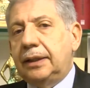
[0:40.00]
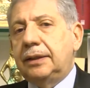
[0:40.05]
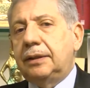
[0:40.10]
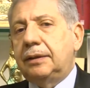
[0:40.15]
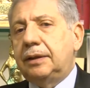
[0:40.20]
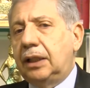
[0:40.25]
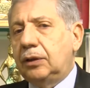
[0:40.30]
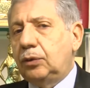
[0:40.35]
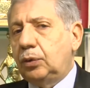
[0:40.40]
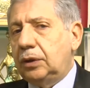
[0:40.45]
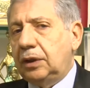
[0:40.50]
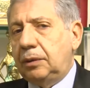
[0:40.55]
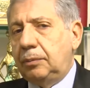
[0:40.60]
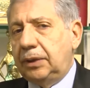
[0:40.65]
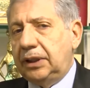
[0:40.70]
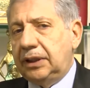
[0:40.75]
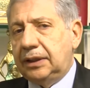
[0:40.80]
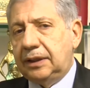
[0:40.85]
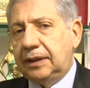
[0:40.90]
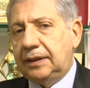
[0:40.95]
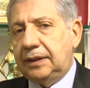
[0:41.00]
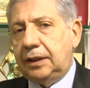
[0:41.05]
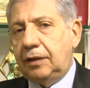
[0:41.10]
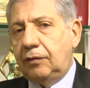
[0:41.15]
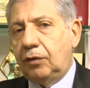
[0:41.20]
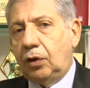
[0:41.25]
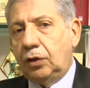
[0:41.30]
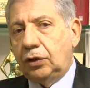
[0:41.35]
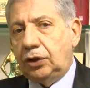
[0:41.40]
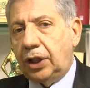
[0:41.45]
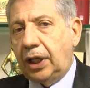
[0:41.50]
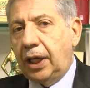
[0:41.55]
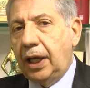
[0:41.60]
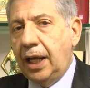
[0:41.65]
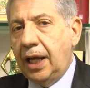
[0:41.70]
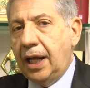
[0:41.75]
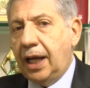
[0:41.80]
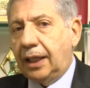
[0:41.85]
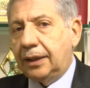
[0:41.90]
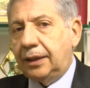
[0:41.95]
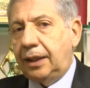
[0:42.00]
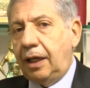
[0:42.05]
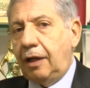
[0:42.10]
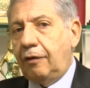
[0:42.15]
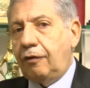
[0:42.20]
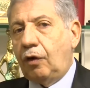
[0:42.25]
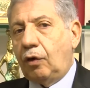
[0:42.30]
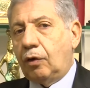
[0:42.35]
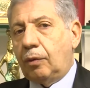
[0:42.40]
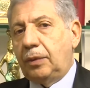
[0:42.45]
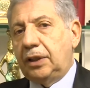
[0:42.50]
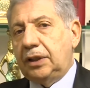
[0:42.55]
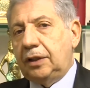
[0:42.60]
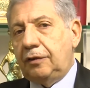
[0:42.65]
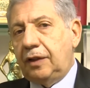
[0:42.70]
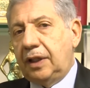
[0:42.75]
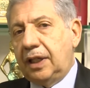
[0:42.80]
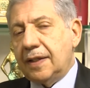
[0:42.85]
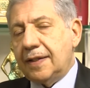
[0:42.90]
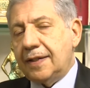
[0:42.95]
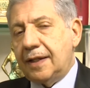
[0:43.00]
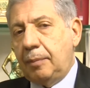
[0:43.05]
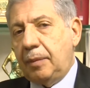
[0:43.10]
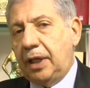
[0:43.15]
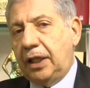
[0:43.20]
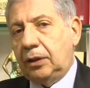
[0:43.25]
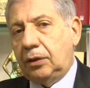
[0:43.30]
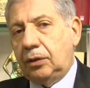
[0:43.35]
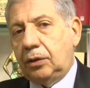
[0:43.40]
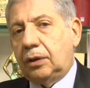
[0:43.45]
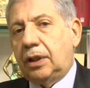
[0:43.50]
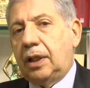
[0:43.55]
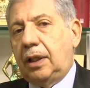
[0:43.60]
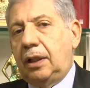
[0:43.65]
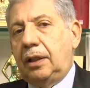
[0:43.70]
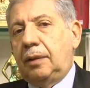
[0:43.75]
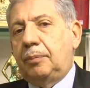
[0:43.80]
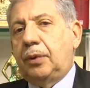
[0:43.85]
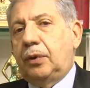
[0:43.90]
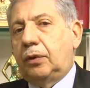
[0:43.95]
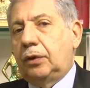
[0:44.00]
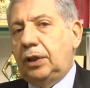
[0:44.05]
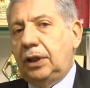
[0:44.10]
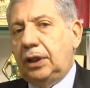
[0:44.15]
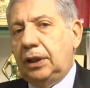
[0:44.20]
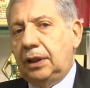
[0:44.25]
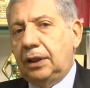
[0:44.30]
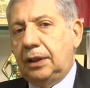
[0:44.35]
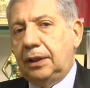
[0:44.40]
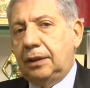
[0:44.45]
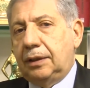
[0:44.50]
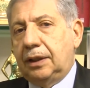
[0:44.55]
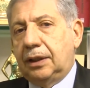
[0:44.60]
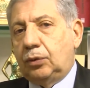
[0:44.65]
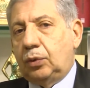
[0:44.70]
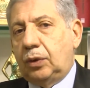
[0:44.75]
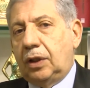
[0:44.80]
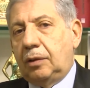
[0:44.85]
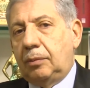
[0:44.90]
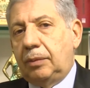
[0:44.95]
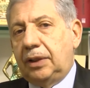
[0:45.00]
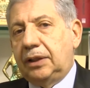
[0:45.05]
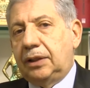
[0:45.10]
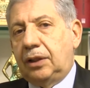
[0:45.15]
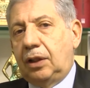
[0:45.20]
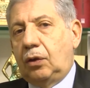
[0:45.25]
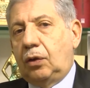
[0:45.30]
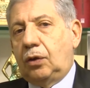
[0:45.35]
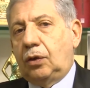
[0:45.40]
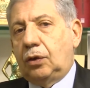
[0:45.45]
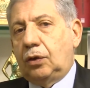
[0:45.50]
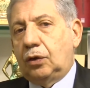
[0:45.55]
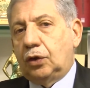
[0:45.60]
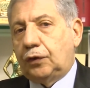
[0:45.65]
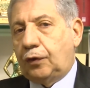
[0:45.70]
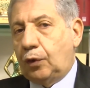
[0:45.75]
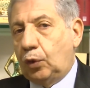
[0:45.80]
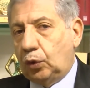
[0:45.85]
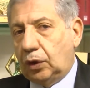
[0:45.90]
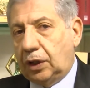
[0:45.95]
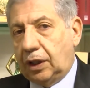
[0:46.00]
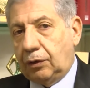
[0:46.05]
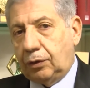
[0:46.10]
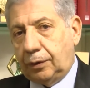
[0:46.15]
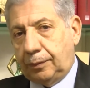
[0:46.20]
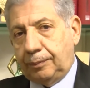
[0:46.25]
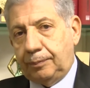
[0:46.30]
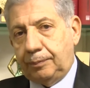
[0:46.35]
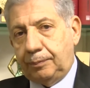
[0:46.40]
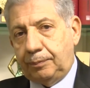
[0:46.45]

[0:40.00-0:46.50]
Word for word: eh, naturalmente si rivolge a delle forme di finanziamento che poi naturalmente lo, lo sfruttano.